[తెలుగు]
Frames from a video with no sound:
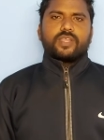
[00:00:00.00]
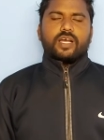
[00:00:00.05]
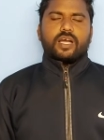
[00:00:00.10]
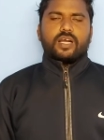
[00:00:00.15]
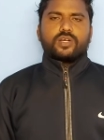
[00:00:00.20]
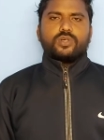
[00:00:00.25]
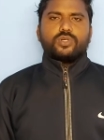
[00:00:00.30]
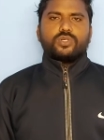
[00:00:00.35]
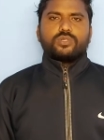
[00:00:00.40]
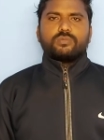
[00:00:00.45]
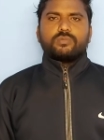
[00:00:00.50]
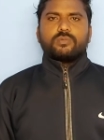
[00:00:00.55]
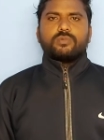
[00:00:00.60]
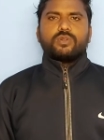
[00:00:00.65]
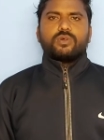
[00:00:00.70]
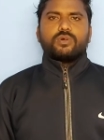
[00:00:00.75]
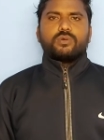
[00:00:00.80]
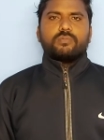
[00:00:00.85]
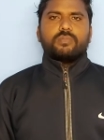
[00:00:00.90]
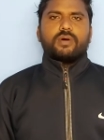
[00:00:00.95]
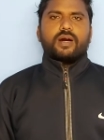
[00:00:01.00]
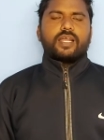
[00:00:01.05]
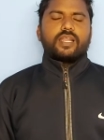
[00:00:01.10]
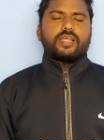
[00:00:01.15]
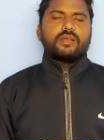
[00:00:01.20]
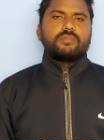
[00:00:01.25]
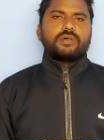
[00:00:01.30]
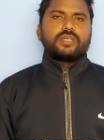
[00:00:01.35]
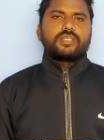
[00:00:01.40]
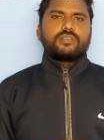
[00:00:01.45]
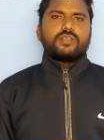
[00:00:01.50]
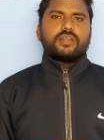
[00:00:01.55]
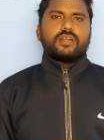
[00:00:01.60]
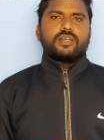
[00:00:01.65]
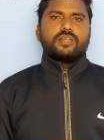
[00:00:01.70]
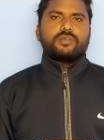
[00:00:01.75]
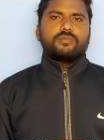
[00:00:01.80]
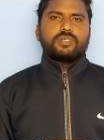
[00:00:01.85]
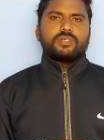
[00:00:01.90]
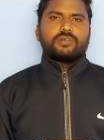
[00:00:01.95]
ఆ కుటుంబంలో భార్యాభర్తలు
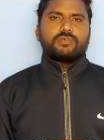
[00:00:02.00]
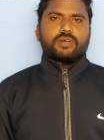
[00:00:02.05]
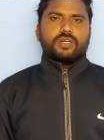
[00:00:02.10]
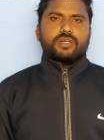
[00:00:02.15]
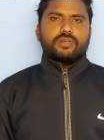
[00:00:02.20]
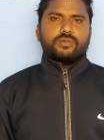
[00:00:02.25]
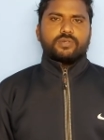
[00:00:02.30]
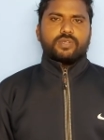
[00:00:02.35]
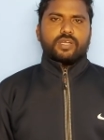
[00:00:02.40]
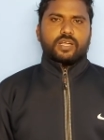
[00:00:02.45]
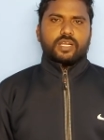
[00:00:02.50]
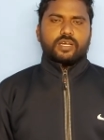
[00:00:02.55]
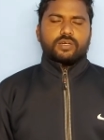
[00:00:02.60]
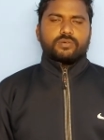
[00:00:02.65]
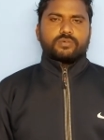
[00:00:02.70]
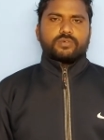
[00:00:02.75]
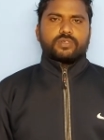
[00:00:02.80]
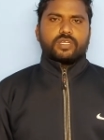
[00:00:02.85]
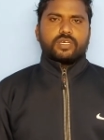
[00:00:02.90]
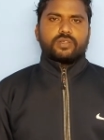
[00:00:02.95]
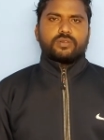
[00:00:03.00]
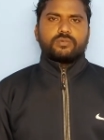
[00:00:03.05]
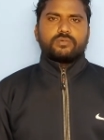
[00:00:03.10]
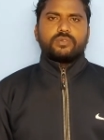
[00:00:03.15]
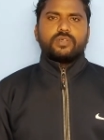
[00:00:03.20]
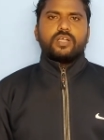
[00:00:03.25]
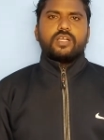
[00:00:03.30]
అనేటువంటి వాళ్ళు ఎలాగుంటారు